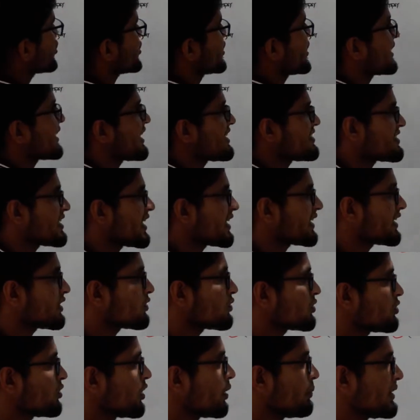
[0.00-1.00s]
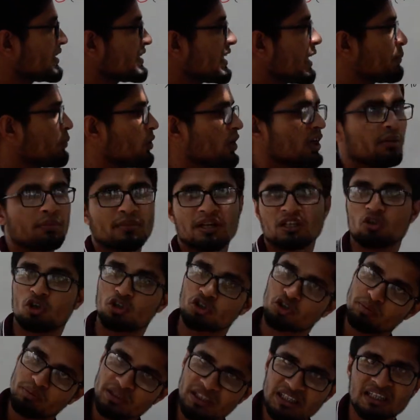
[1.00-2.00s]
অংশের কাজটা আগে করতে হবে তারপরে আমরা
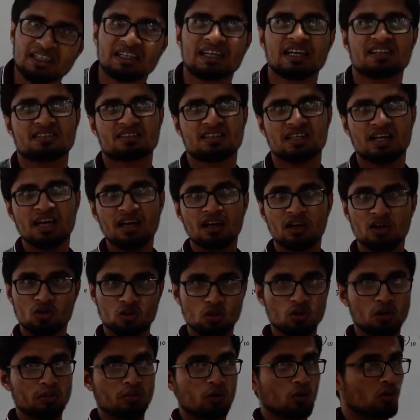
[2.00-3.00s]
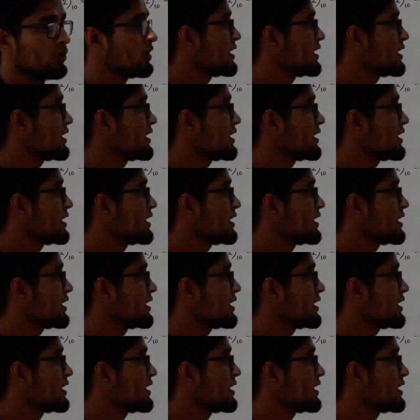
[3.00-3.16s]
দশমিকের কাজটা করব।